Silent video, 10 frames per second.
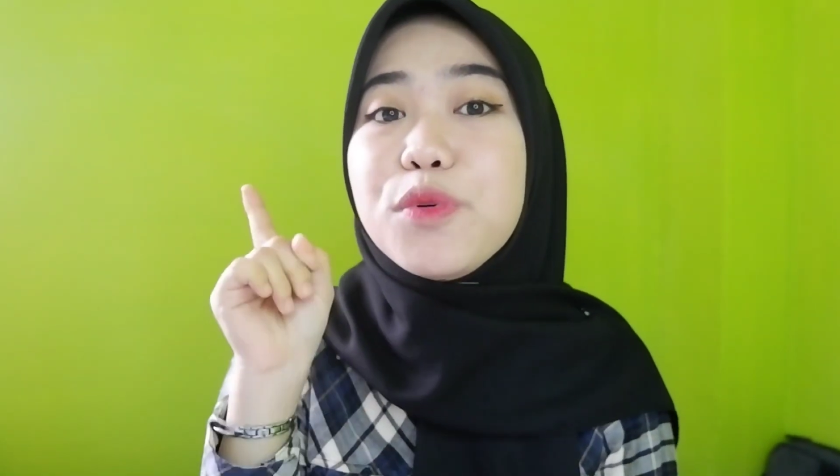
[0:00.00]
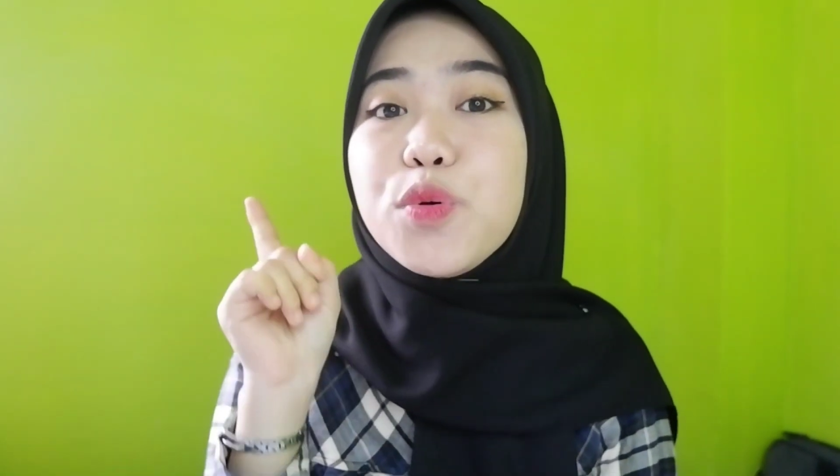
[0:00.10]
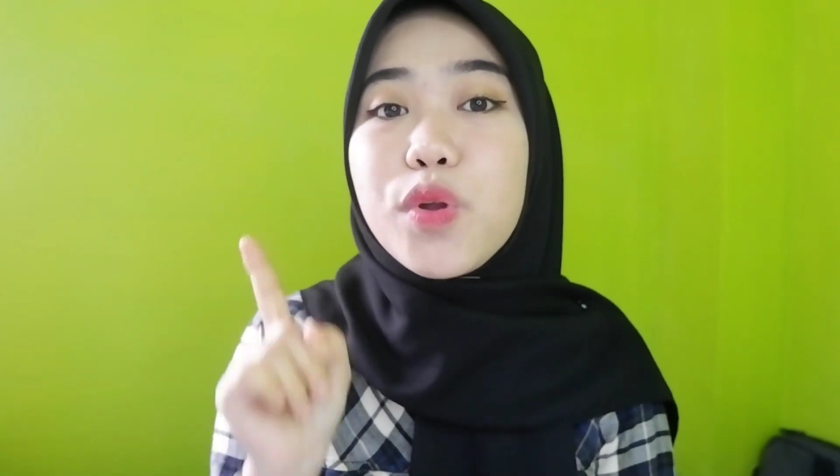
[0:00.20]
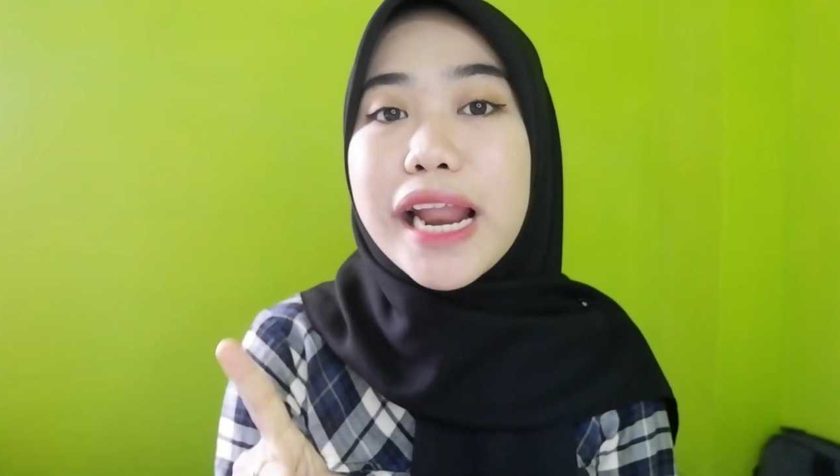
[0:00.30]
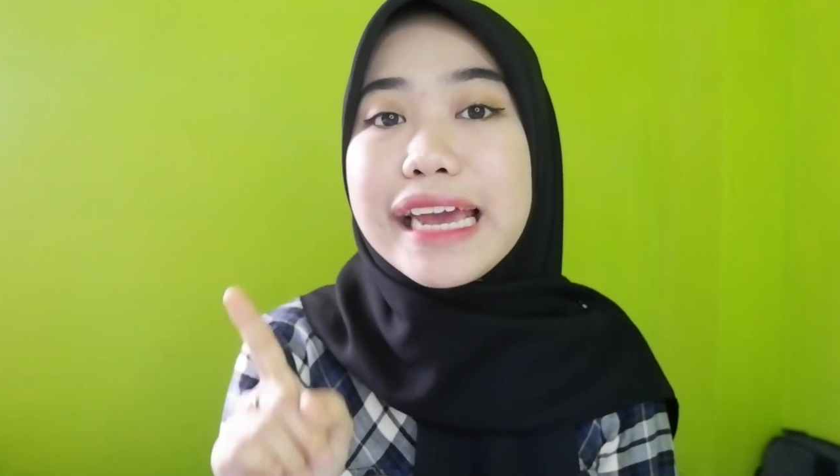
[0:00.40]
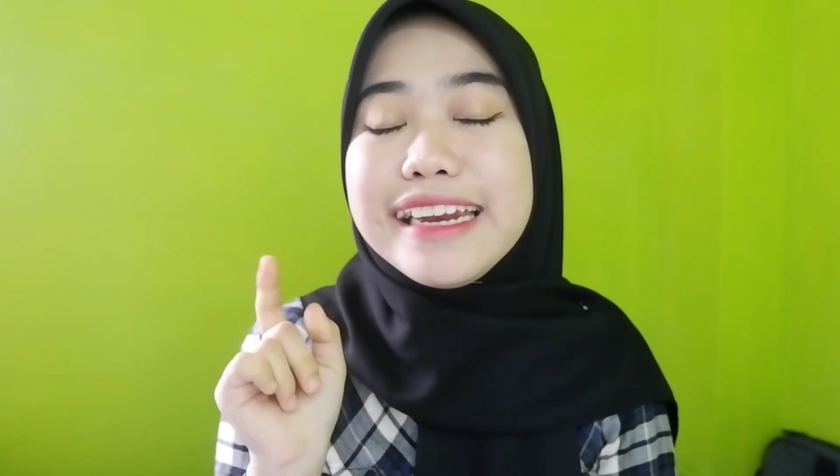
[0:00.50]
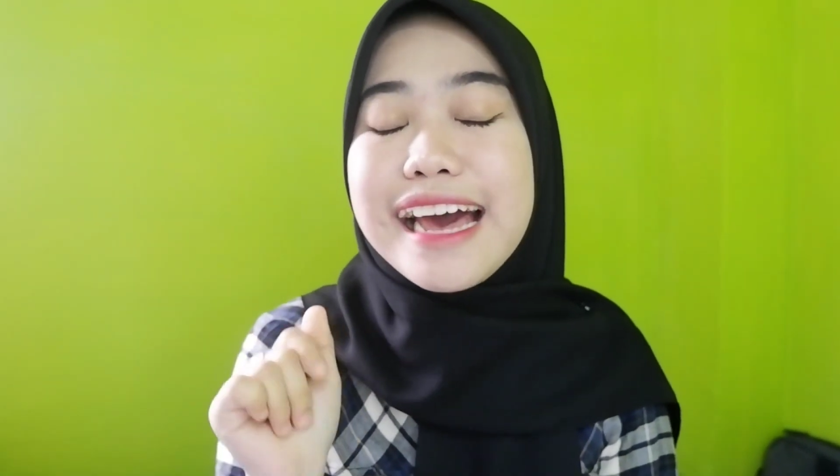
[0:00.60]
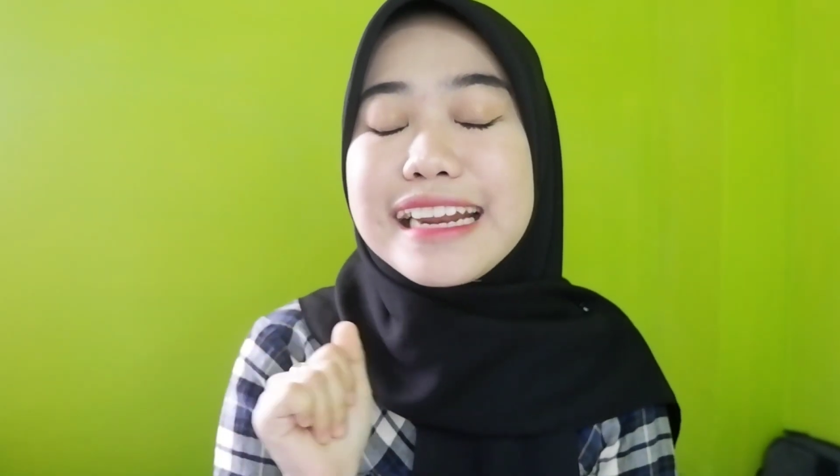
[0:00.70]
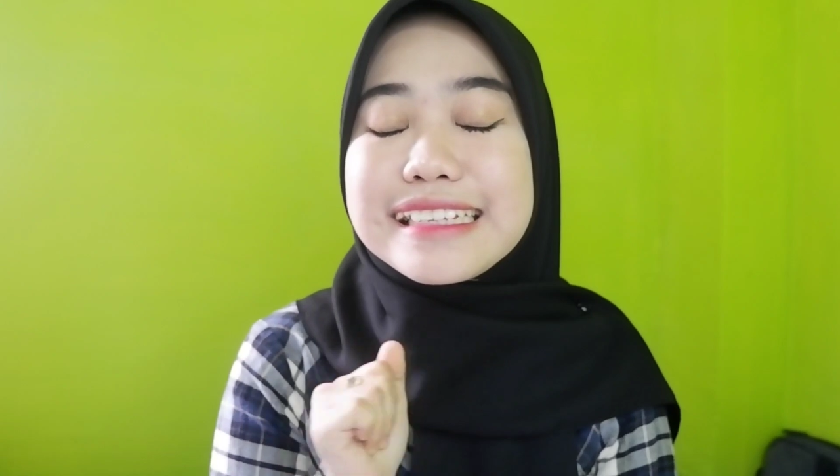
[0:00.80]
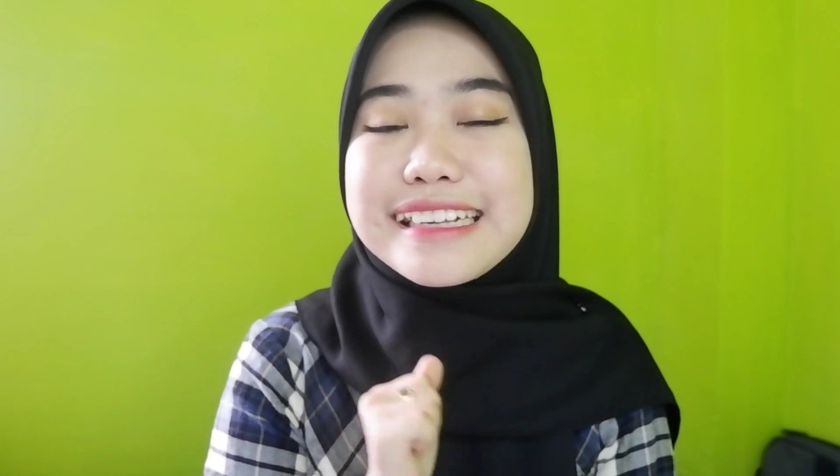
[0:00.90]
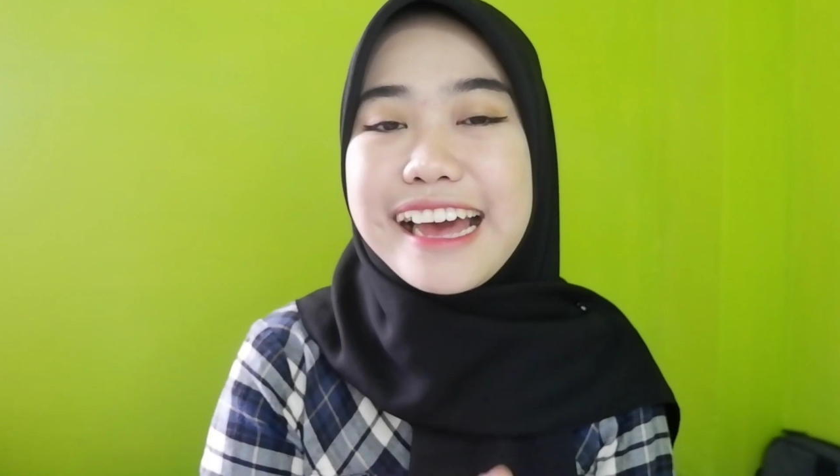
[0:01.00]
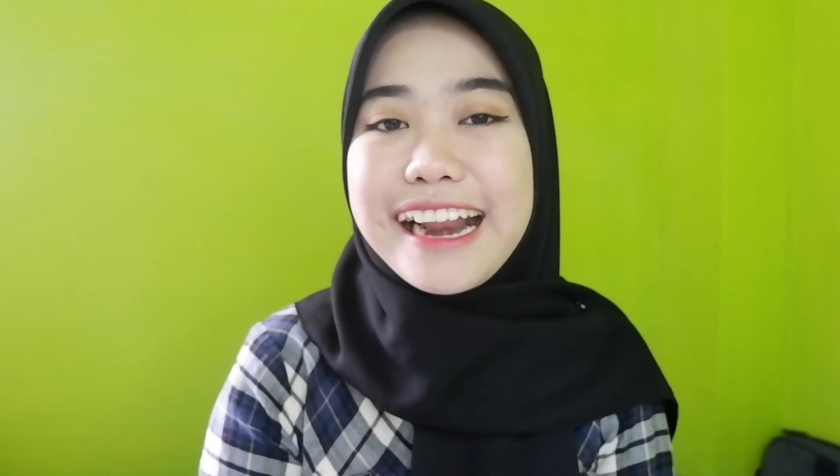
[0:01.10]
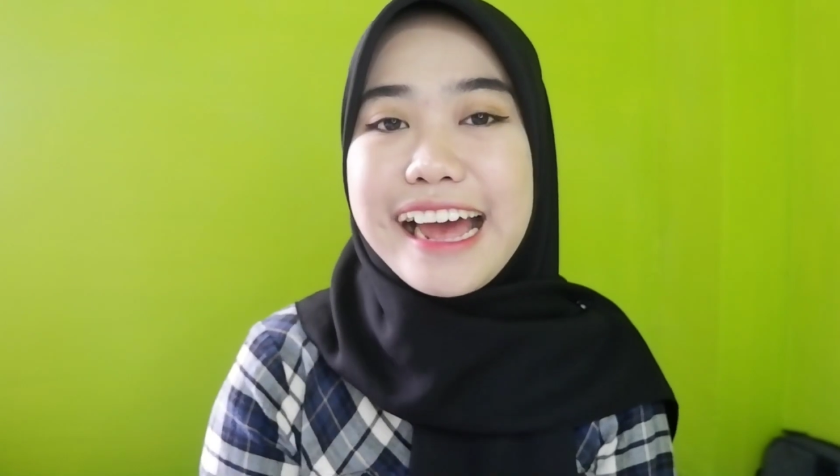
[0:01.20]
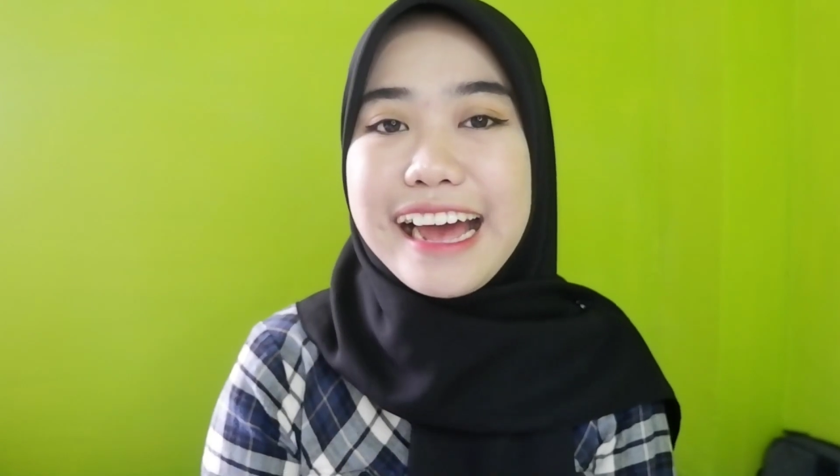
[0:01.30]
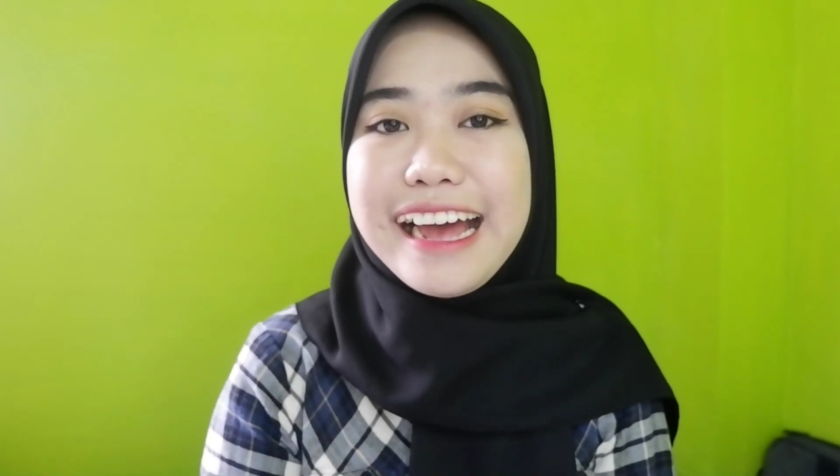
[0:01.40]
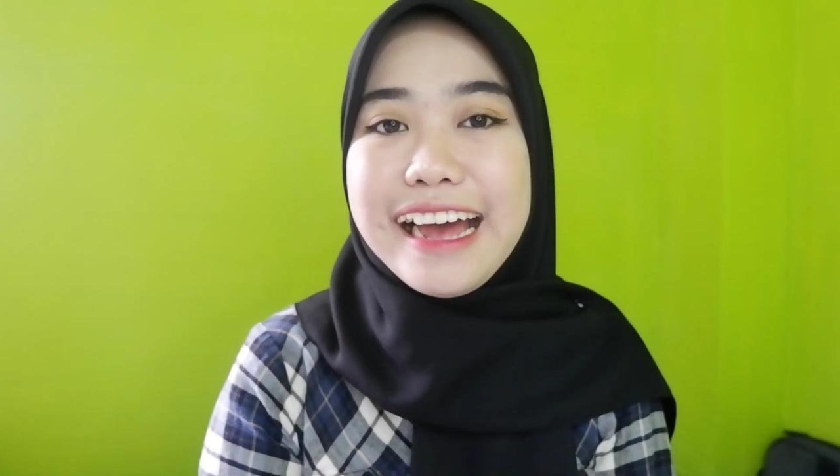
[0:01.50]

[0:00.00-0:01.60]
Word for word: mulai dari sekarang